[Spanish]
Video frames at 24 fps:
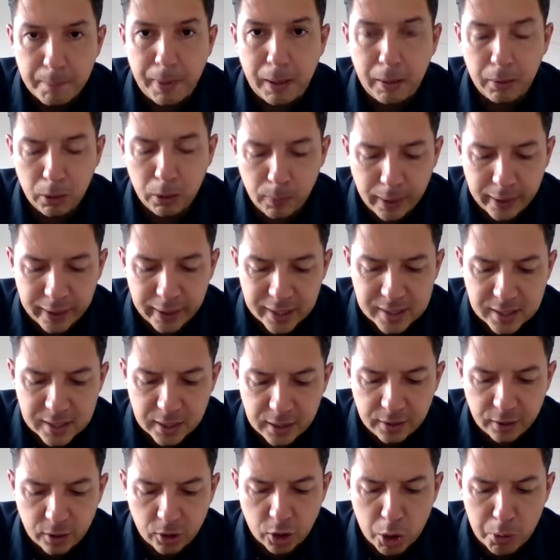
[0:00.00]
Pablo va a
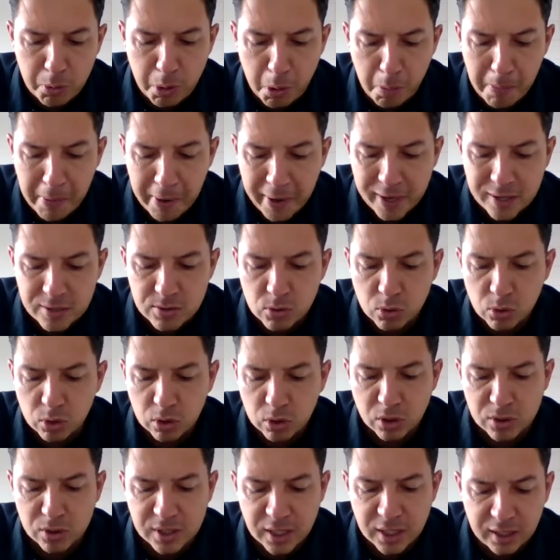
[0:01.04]
decir, como me es
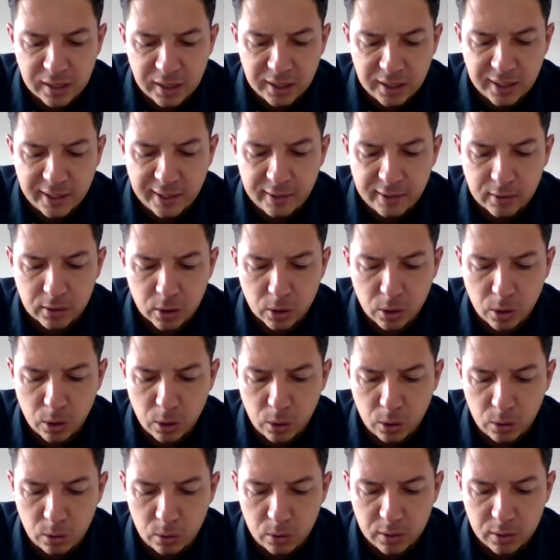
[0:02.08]
justo sentir
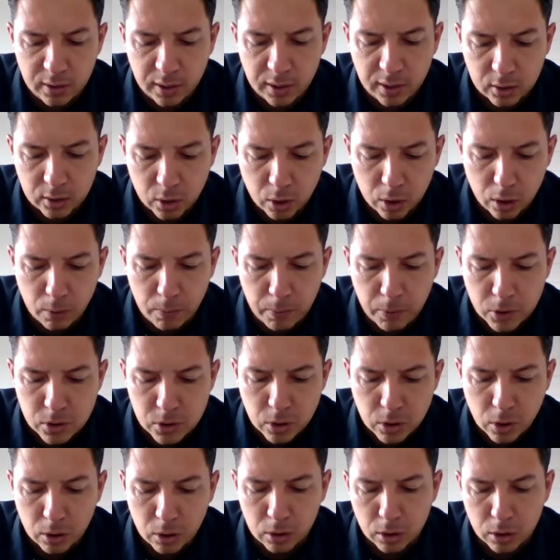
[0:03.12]
esto de todos
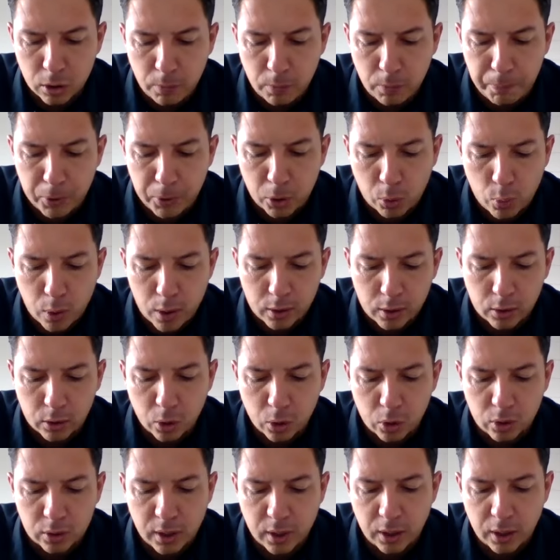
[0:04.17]
vosotros, por
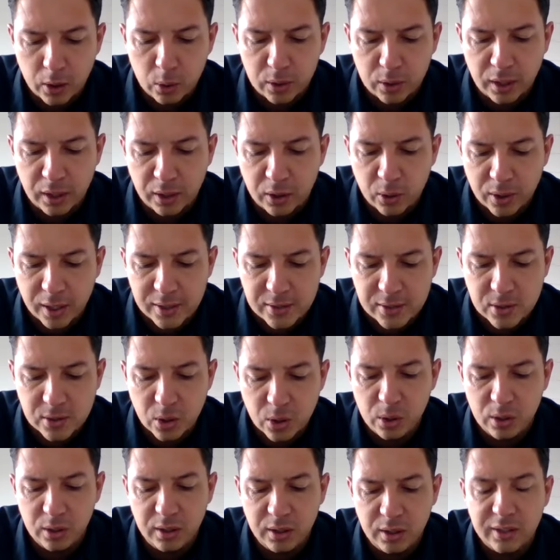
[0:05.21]
cuanto os tengo en el
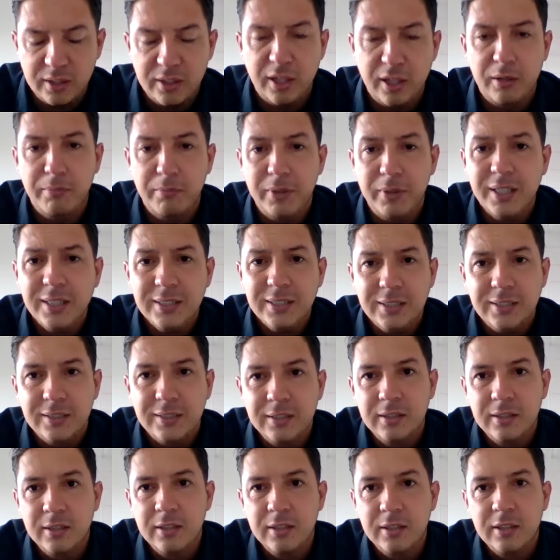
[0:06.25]
corazón y en mí,
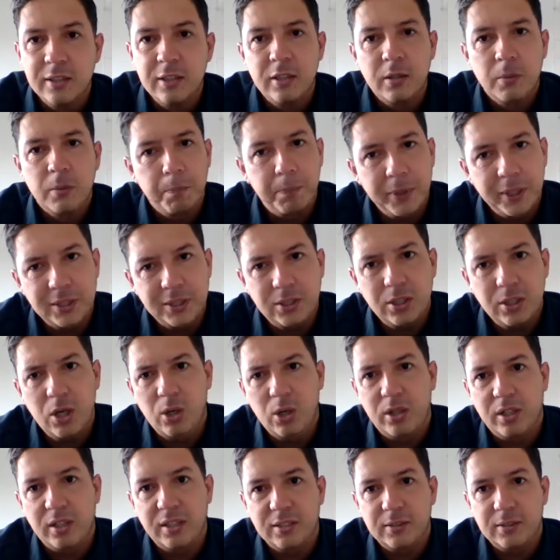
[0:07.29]

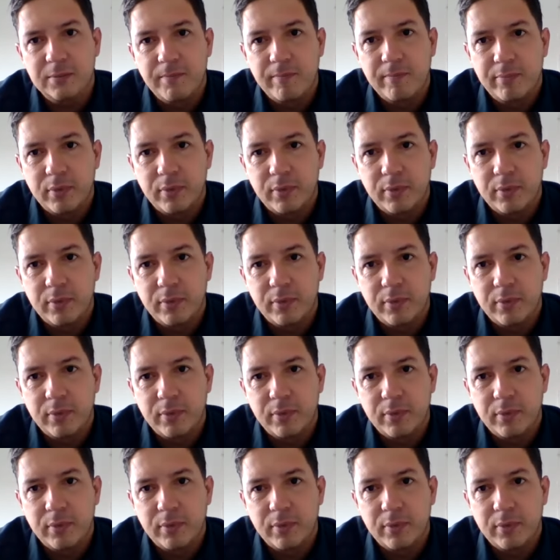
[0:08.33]
prisiones.